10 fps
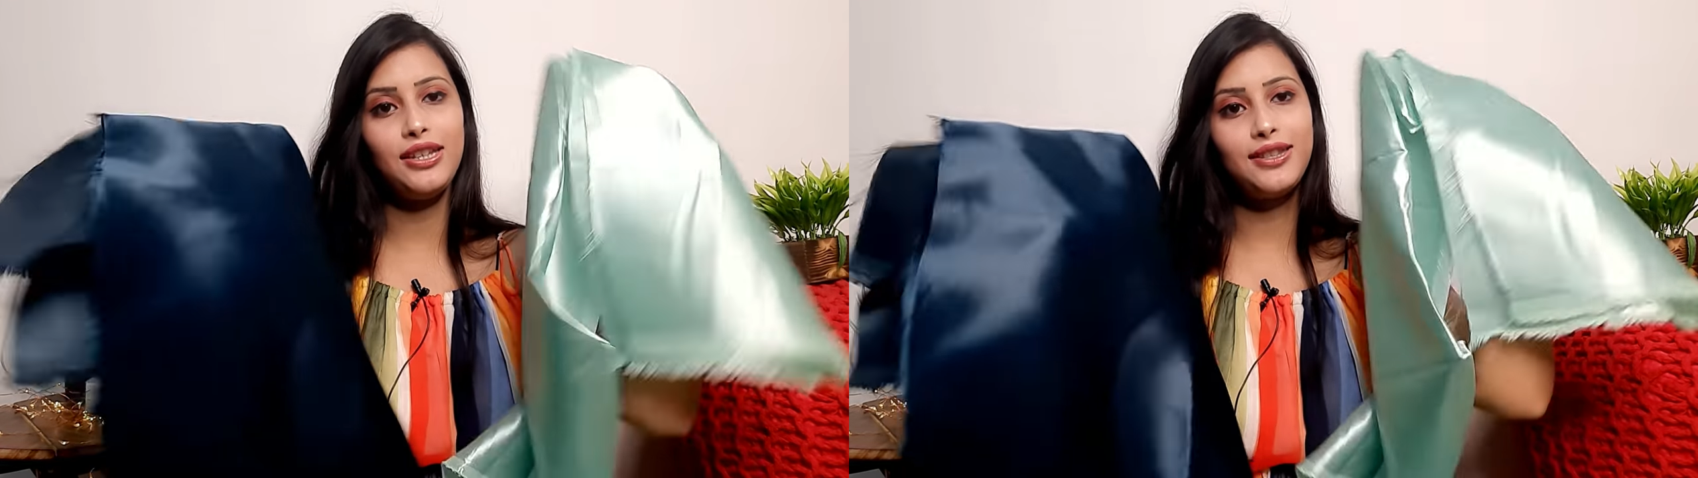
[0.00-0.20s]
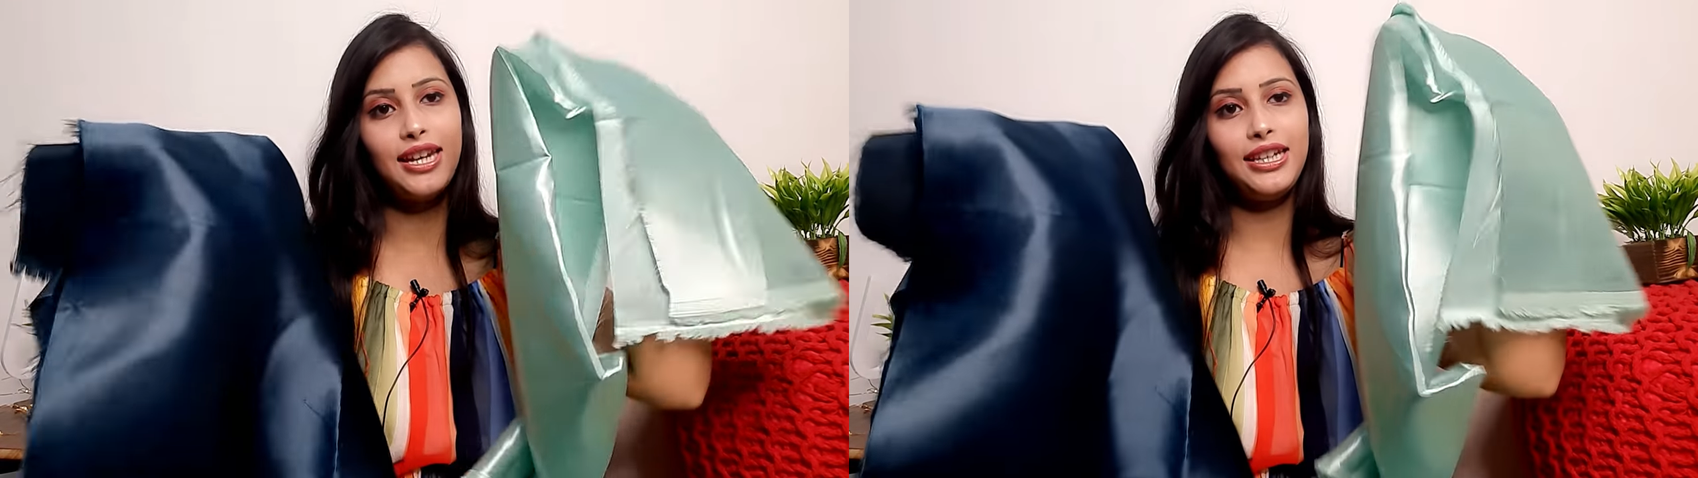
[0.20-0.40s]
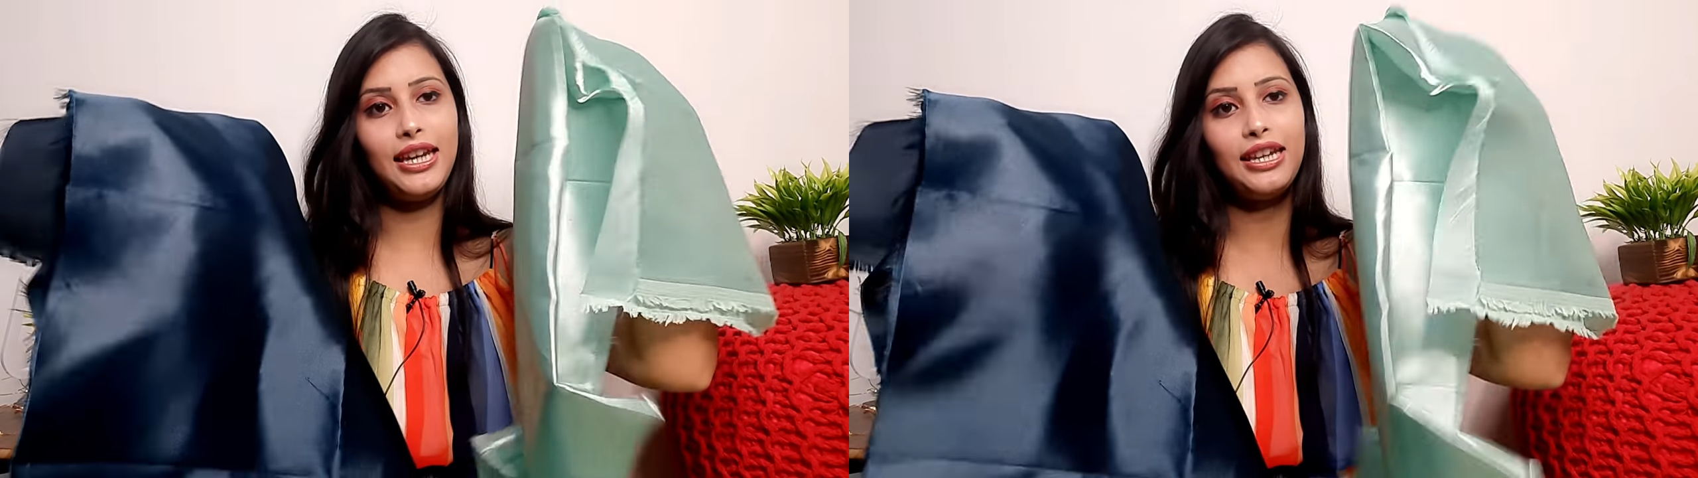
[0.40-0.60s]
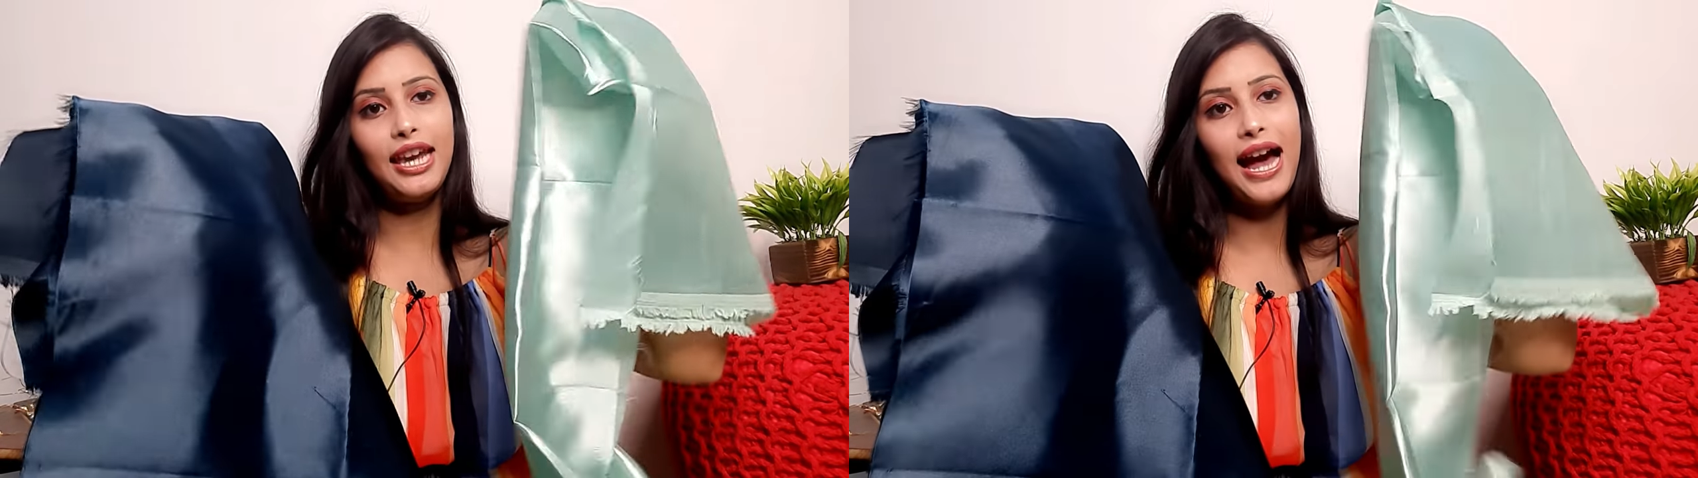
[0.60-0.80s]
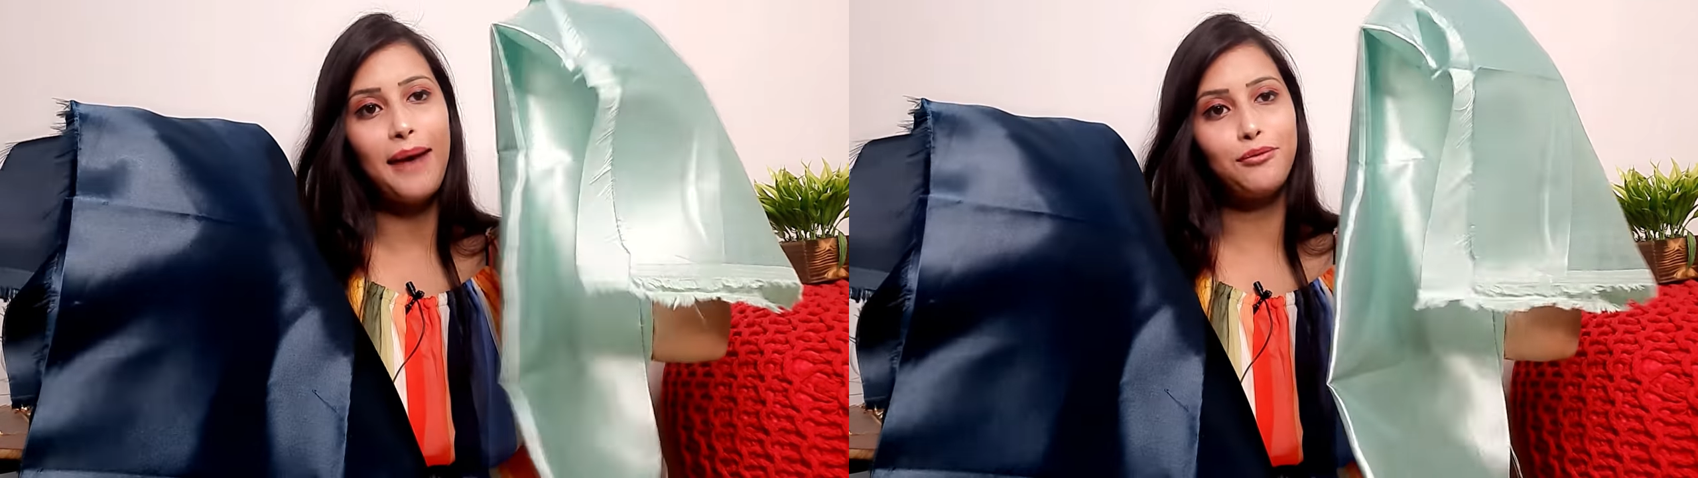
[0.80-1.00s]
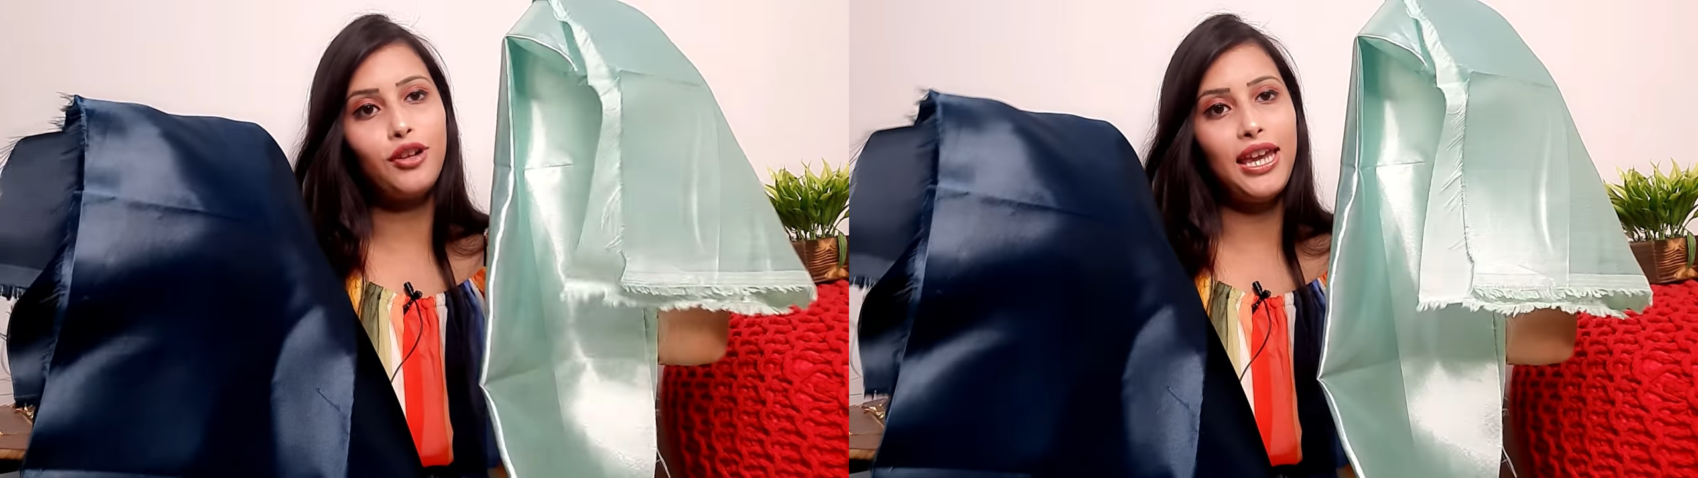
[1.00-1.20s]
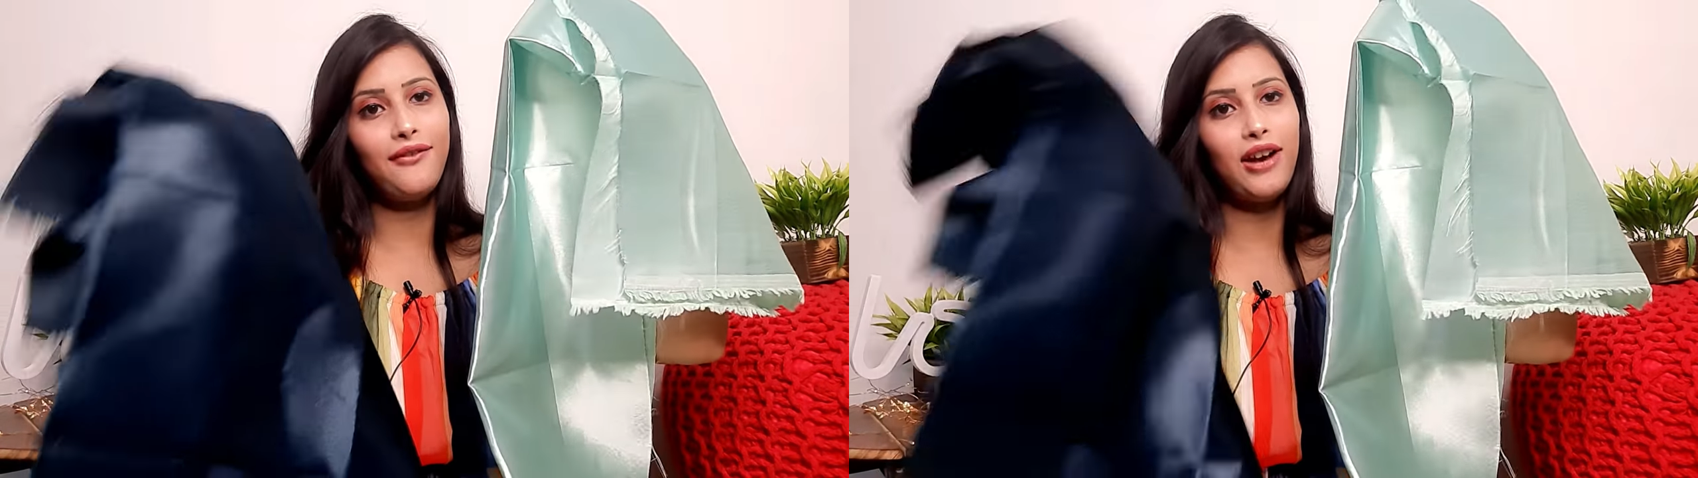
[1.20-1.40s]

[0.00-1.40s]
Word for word: इस तरीके के आपको ये